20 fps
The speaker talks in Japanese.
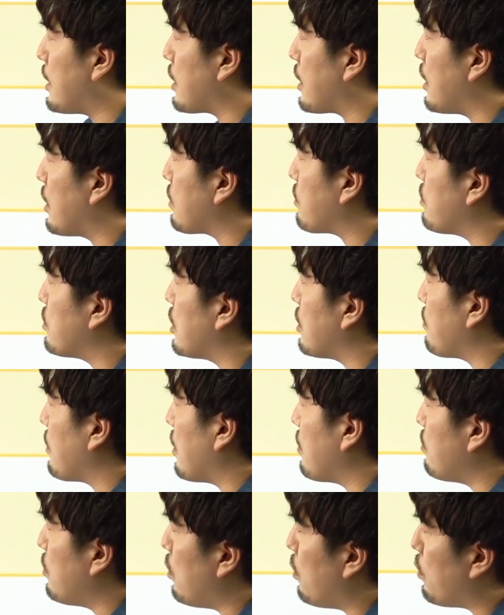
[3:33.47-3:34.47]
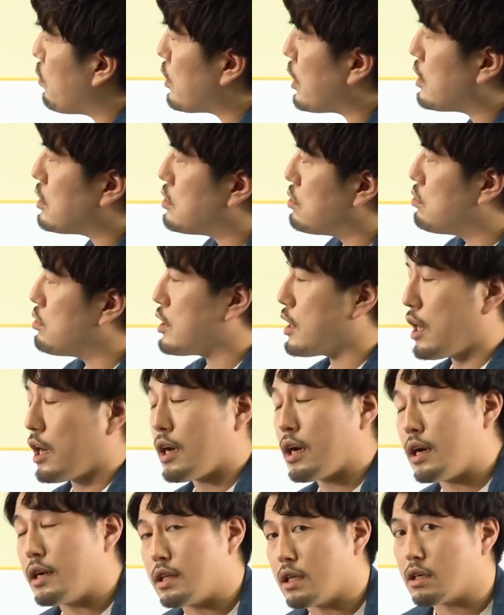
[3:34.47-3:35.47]
括弧にばんも同じように考
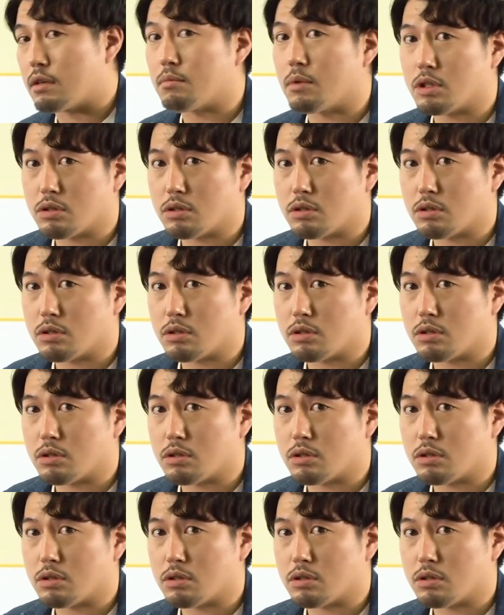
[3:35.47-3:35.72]
えていきま